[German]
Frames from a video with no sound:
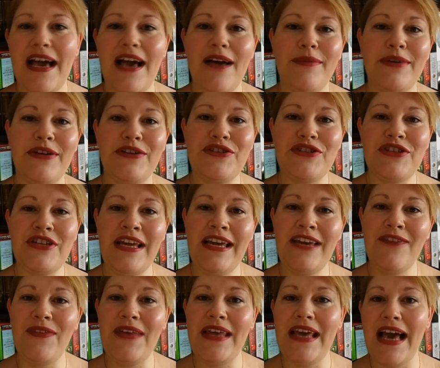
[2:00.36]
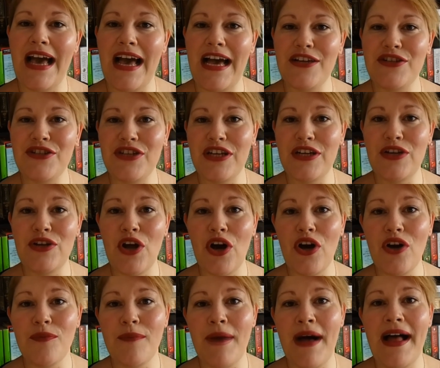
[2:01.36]
Ich habe Schnee wie Asche
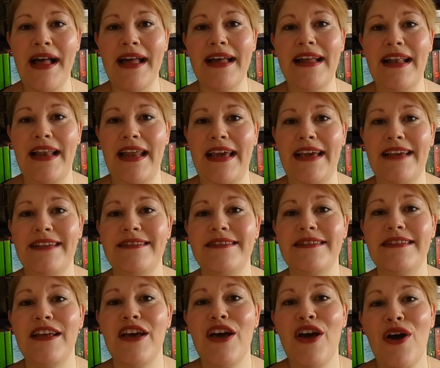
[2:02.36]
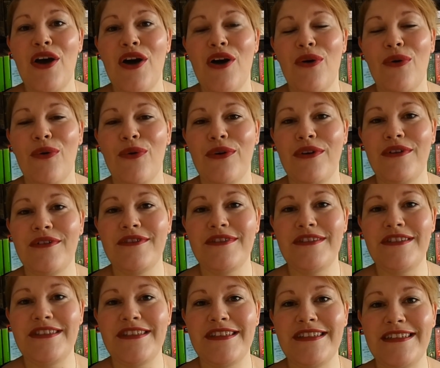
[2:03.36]
nochmal gelesen
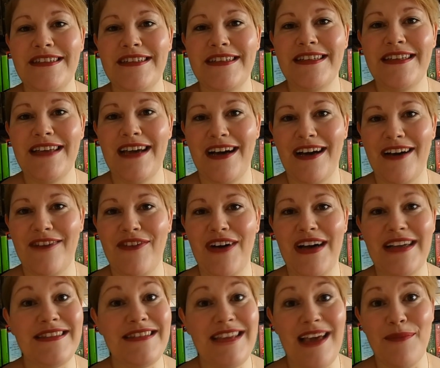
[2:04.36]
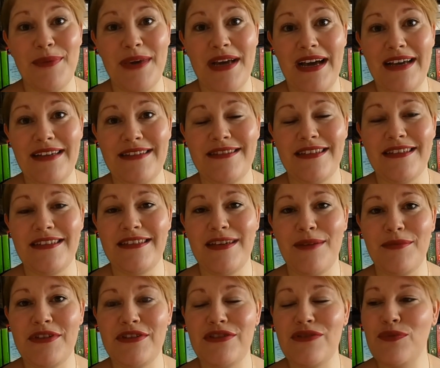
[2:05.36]
und äh, ja, war sehr begeistert. Ich
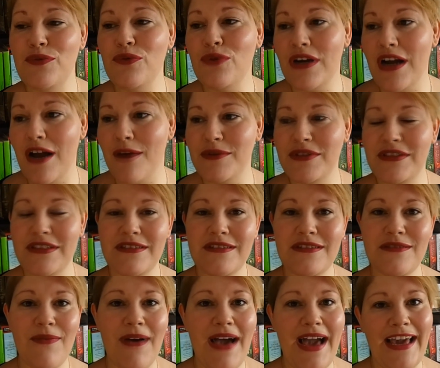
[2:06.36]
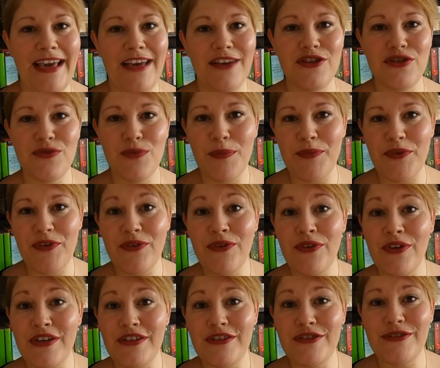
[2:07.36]
habe dieses Buch, glaube ich, in zwei
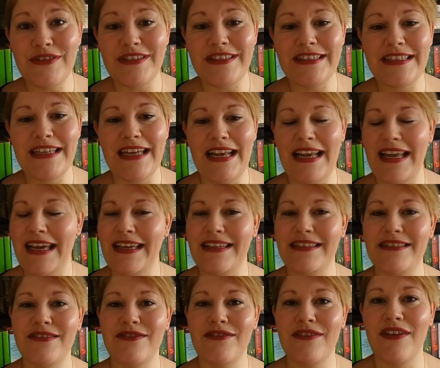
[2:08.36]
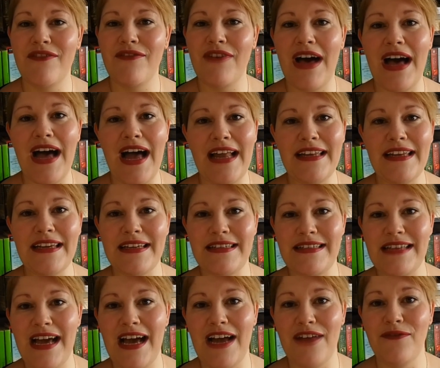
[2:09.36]
Schwupsen durchgelesen, war
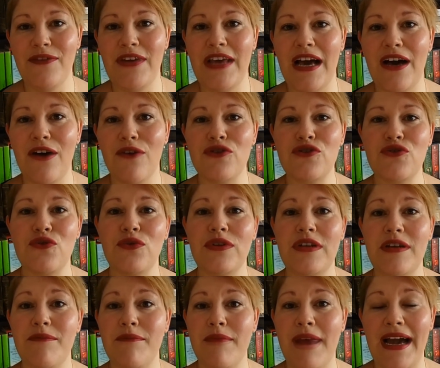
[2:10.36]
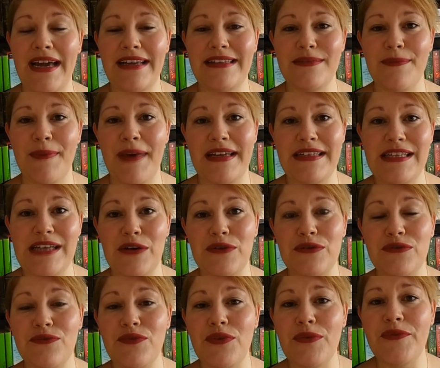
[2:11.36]
angetan, wie auch schon im Mai
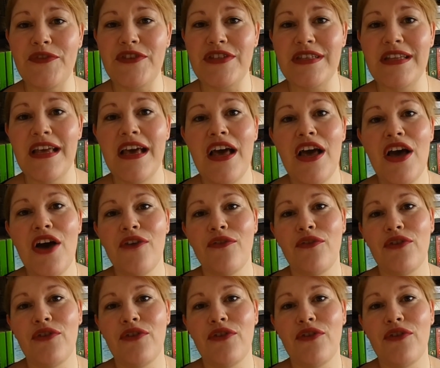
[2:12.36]
2015,